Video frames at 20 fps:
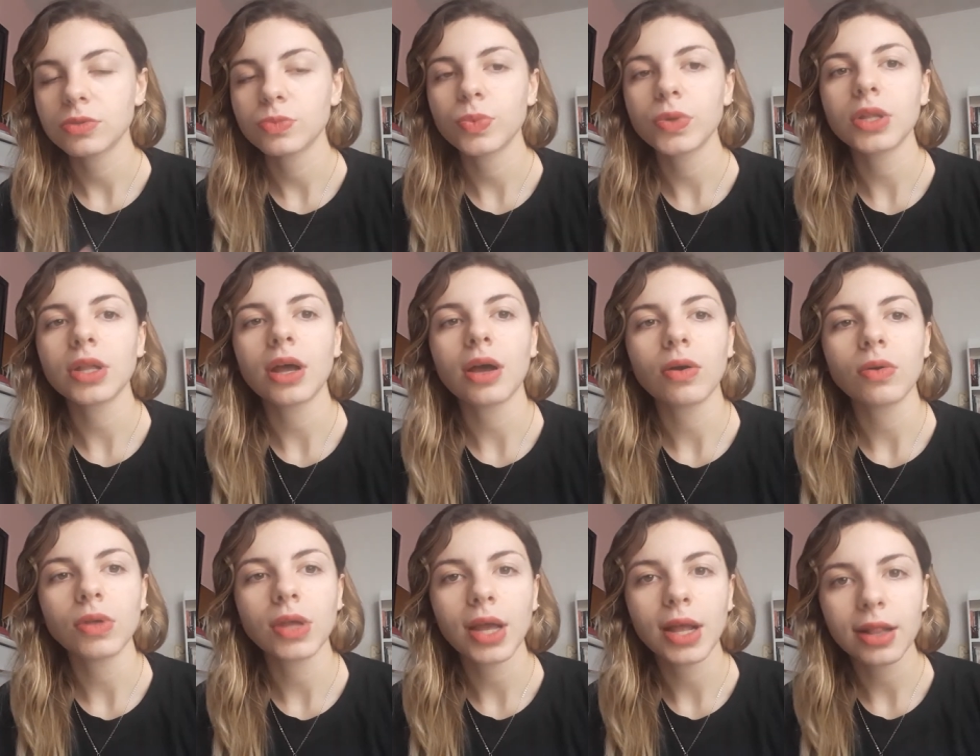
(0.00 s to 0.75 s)

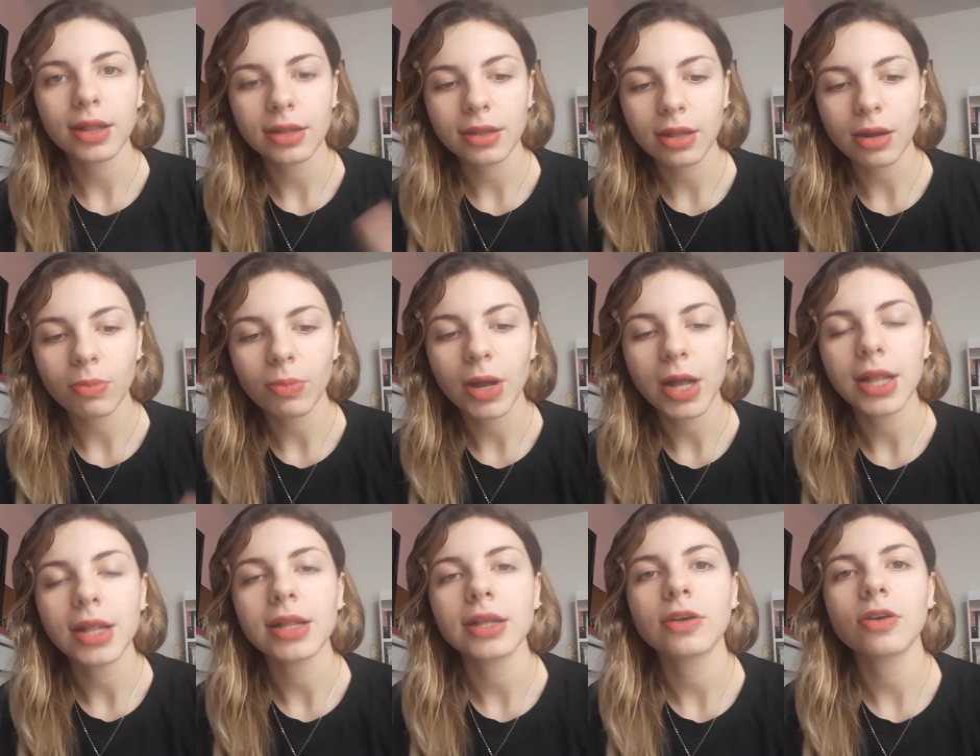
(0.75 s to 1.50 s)
hospital e ela
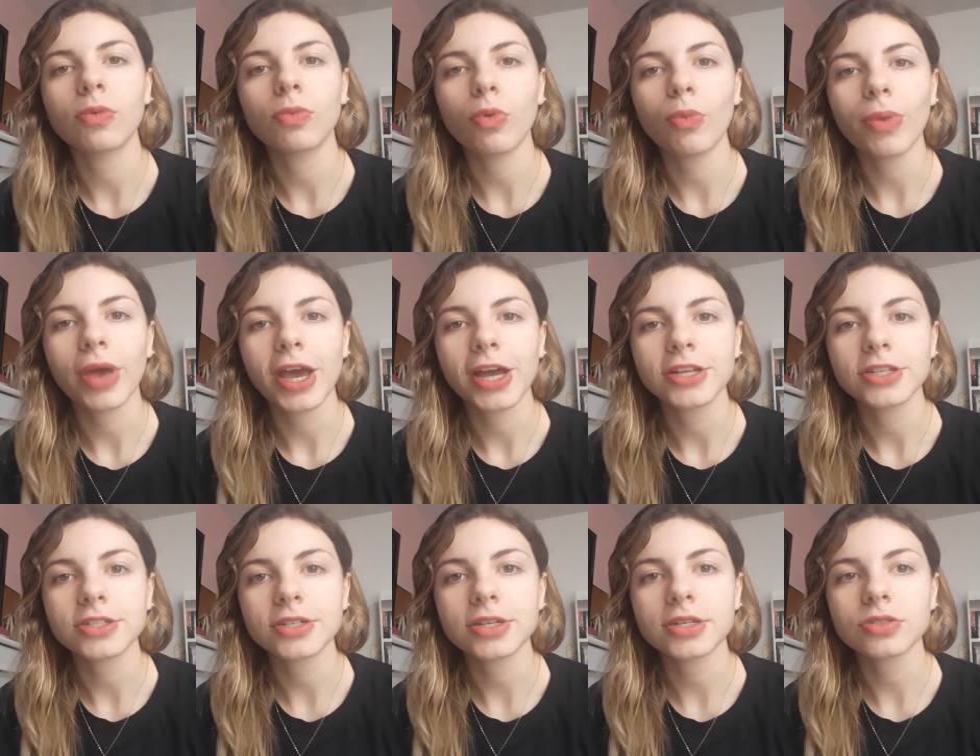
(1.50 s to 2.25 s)
trabalha ali como
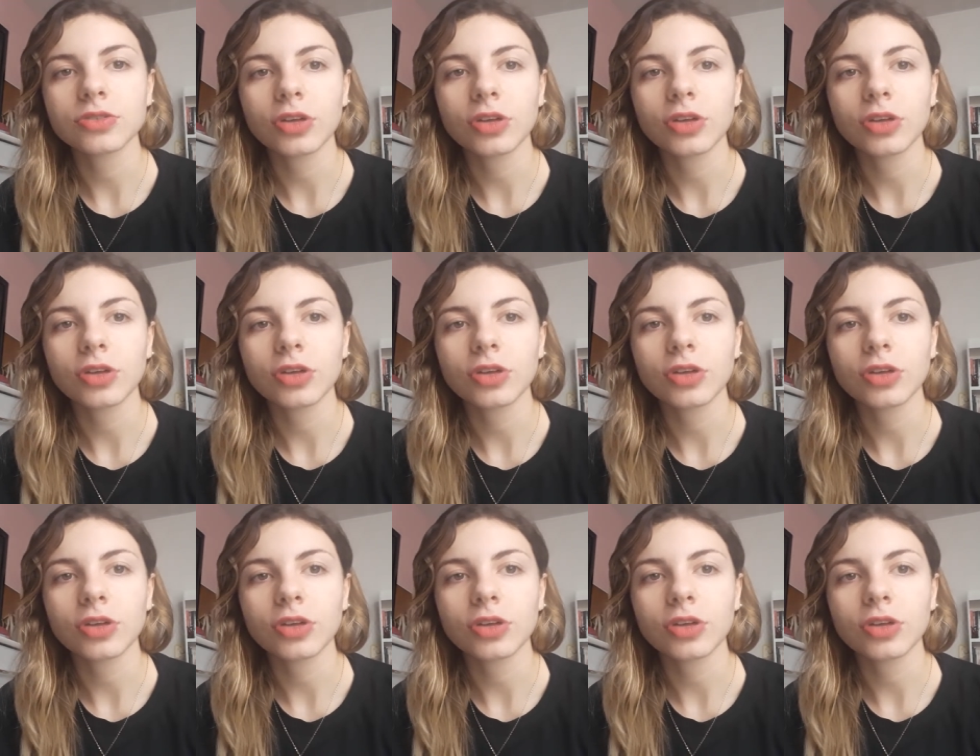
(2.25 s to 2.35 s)
médica,